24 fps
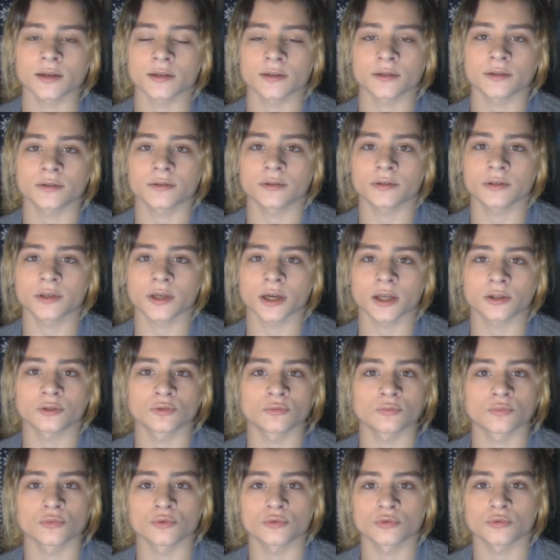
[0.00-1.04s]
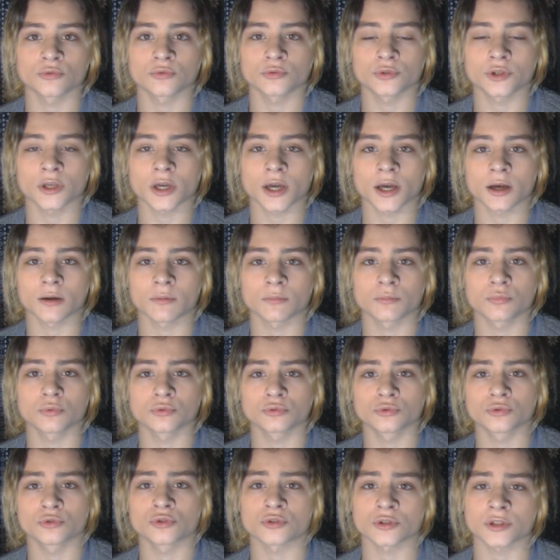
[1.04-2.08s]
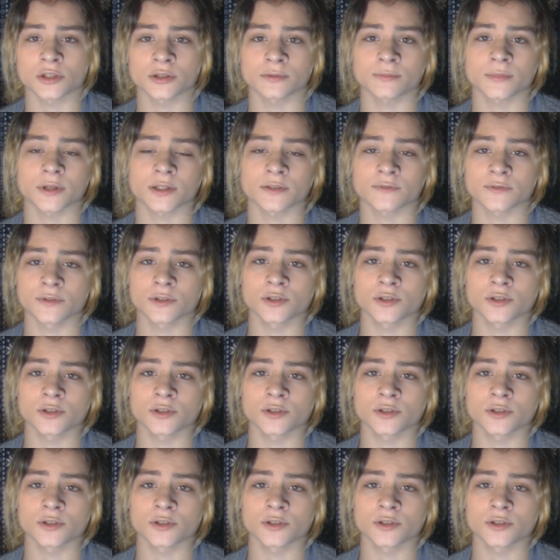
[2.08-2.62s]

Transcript: И я думаю, я буду еще снимать